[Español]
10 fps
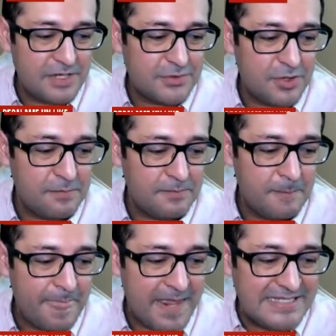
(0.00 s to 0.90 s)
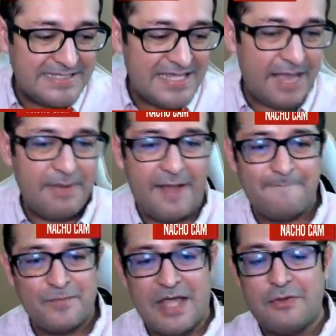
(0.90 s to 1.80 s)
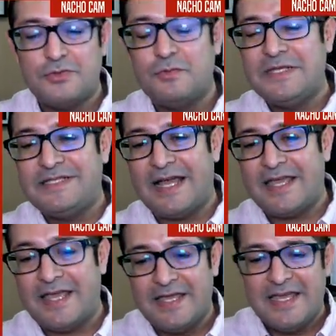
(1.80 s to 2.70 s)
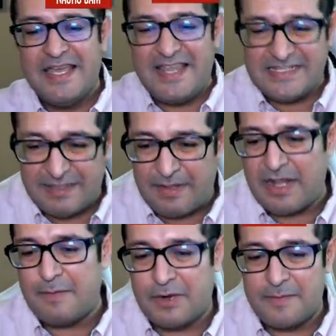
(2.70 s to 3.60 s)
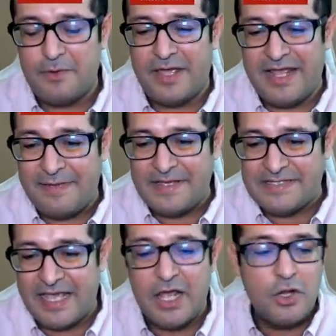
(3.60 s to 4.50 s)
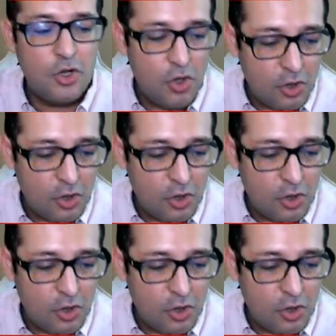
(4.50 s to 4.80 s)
Trump estaba dando su mensaje y de esta manera, por ejemplo, NBC lo